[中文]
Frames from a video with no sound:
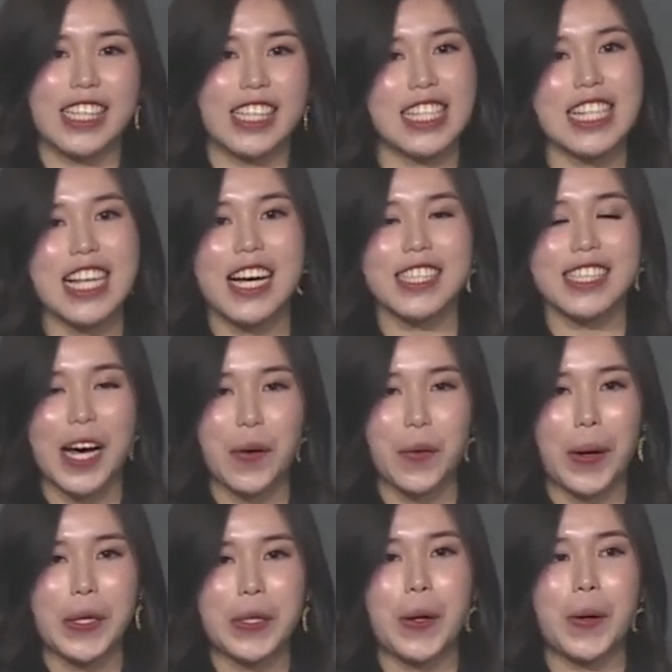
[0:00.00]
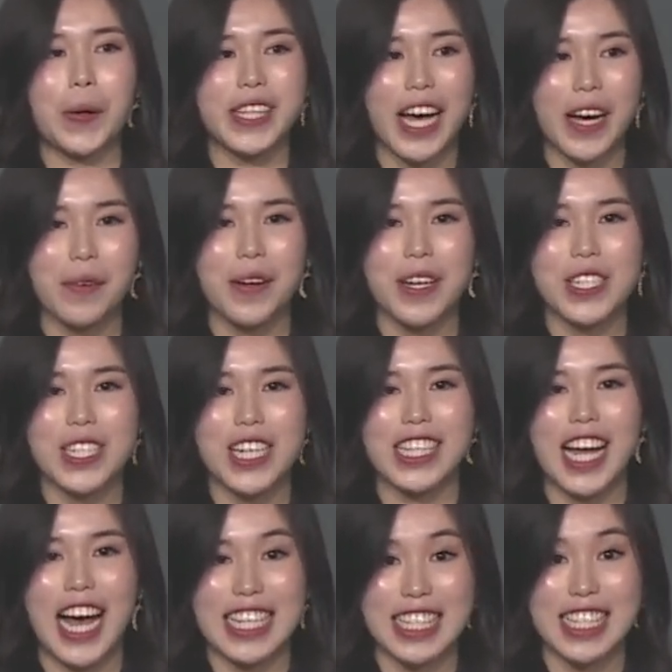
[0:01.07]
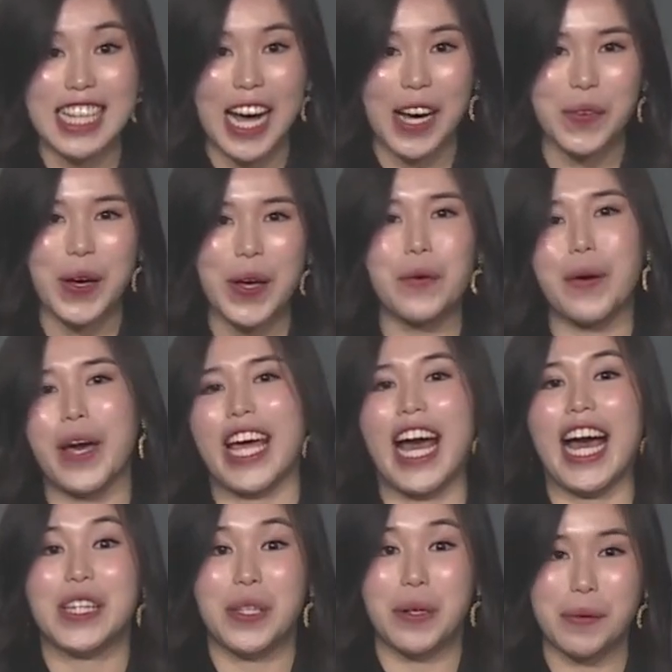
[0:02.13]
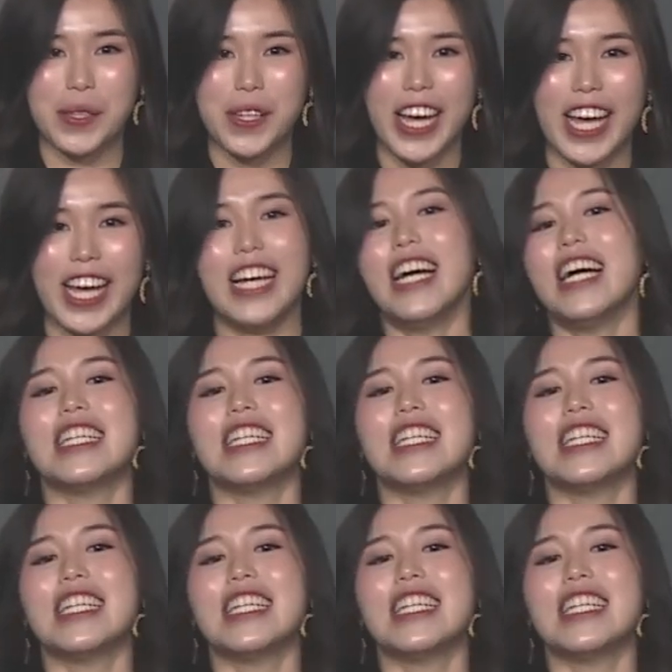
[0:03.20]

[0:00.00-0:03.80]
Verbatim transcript: 你是要当归头、当归身还是当归尾呀？对不对？